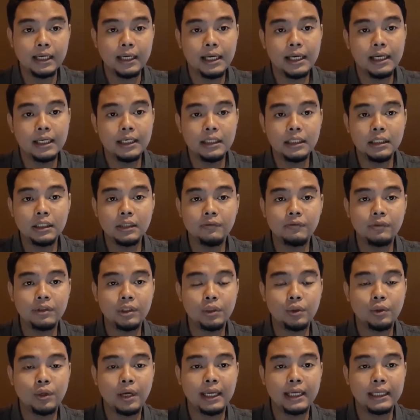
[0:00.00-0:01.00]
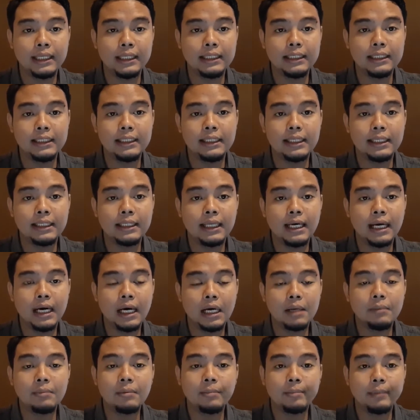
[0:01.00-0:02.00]
dan di video kali ini
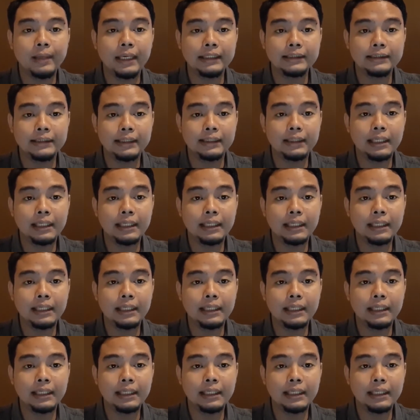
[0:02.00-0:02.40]
kita akan membahas